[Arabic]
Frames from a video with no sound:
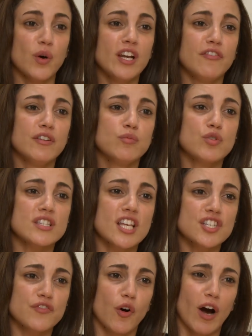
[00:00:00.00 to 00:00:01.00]
وانا في
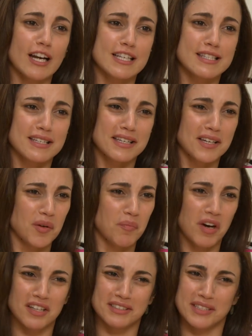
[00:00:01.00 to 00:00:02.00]
المستشفى وعلى سرير
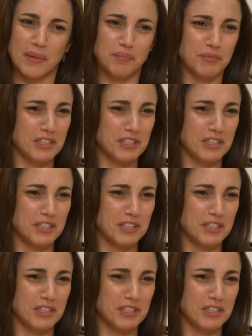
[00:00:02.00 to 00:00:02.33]
المرض يا